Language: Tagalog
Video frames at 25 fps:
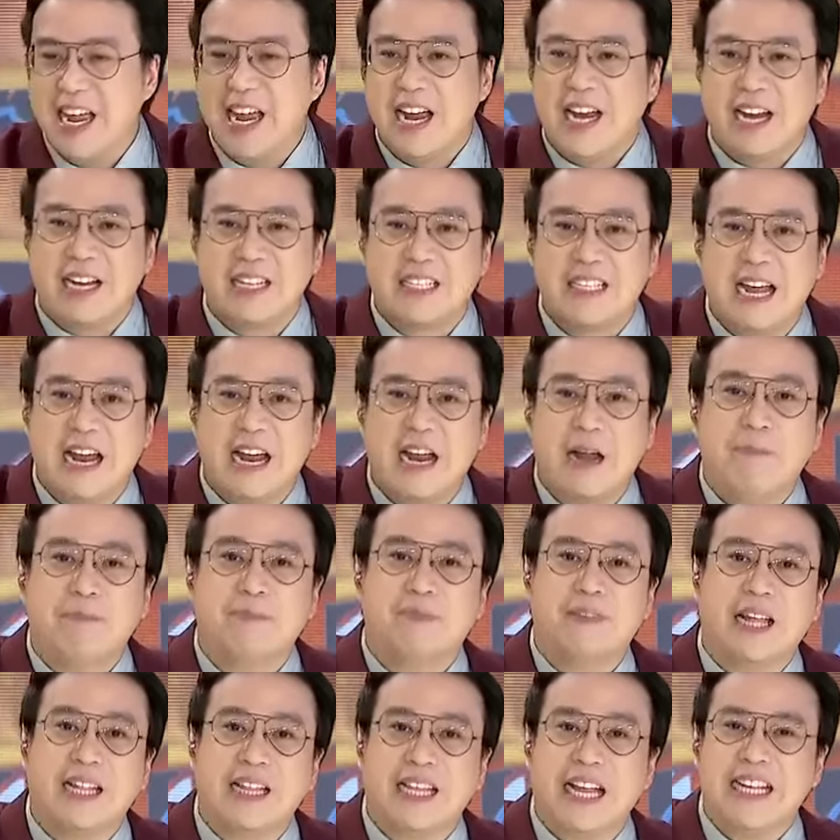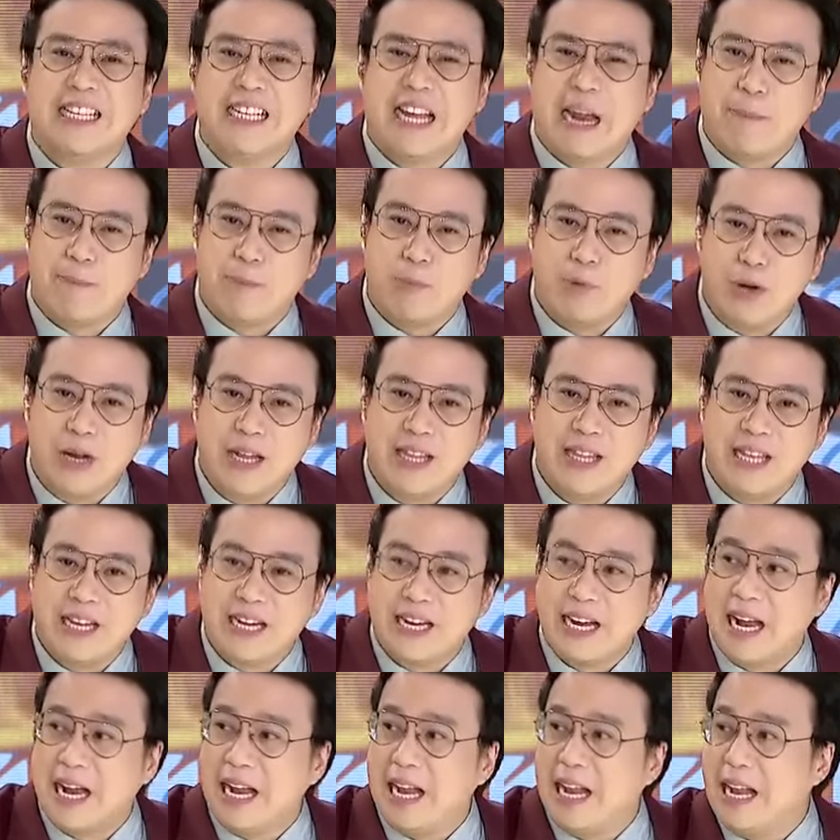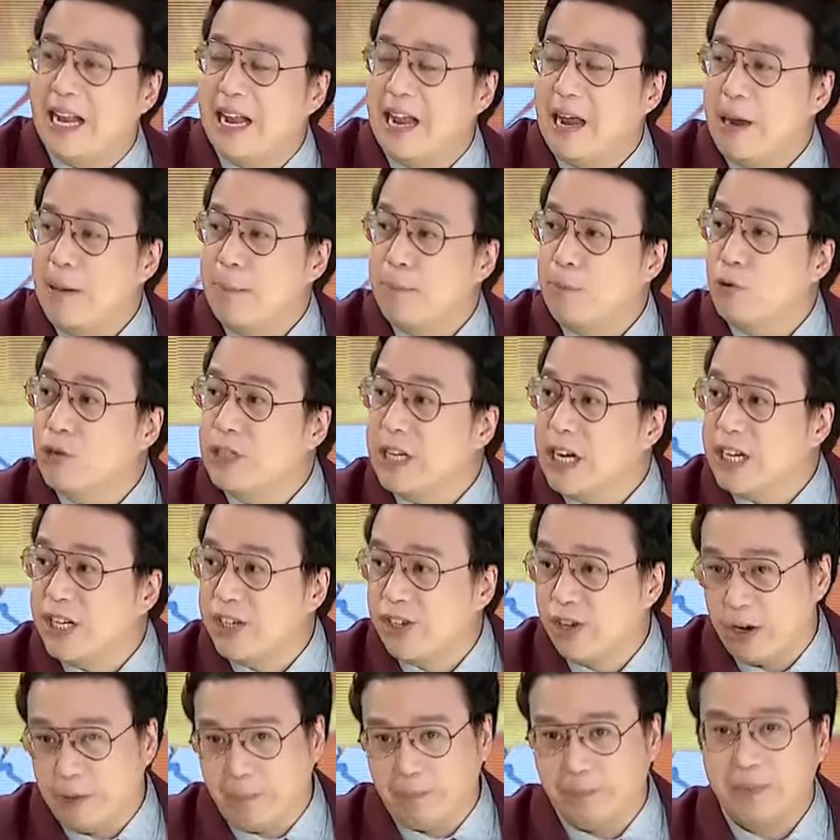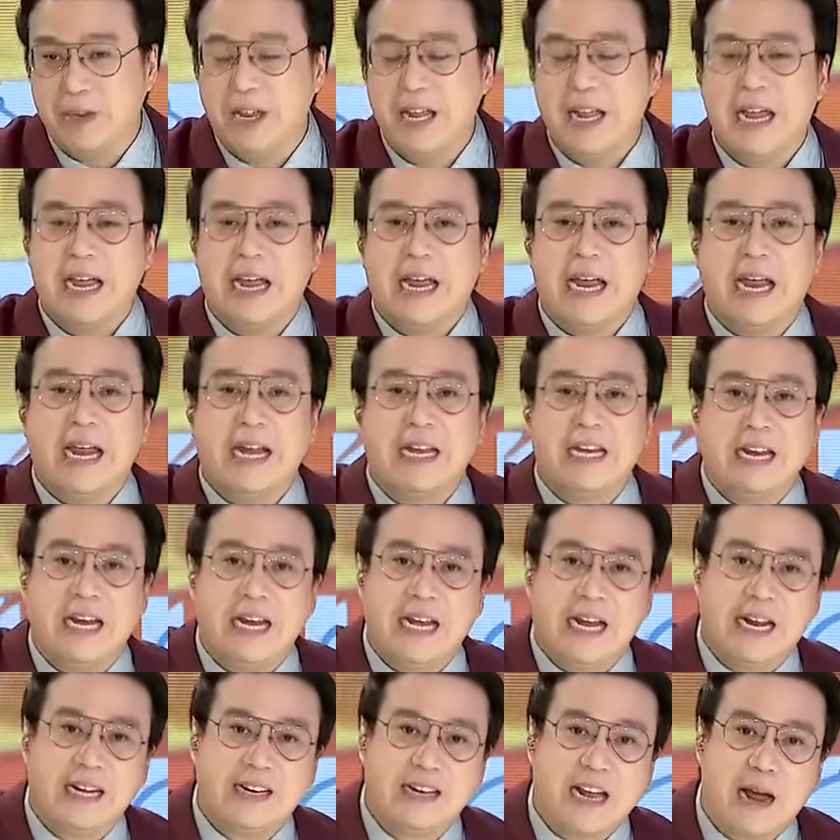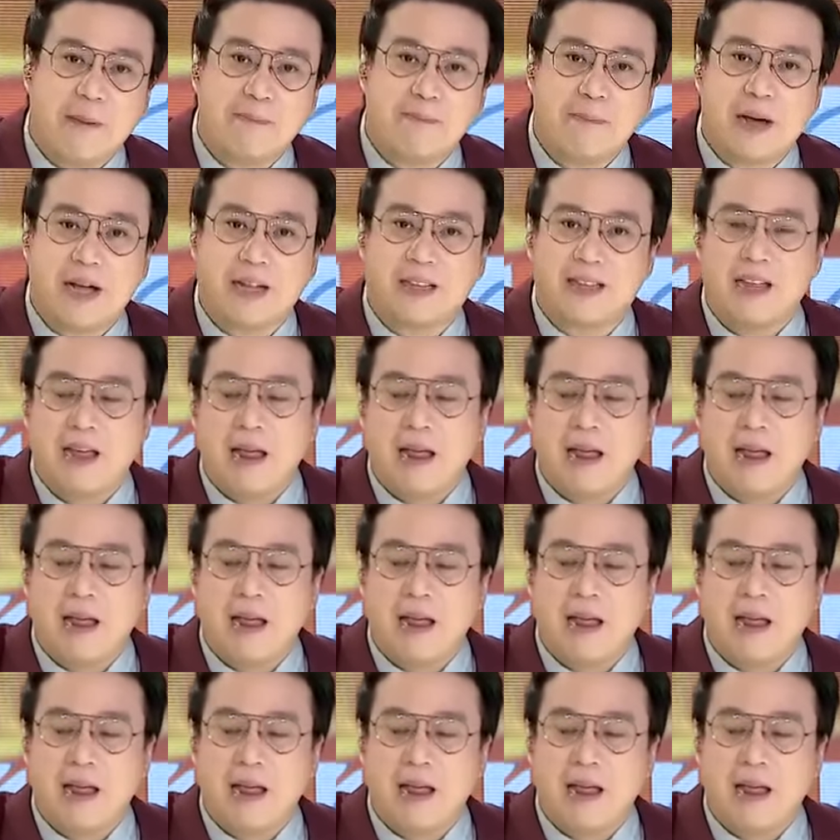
Kasi that is a political position hindi lang dapat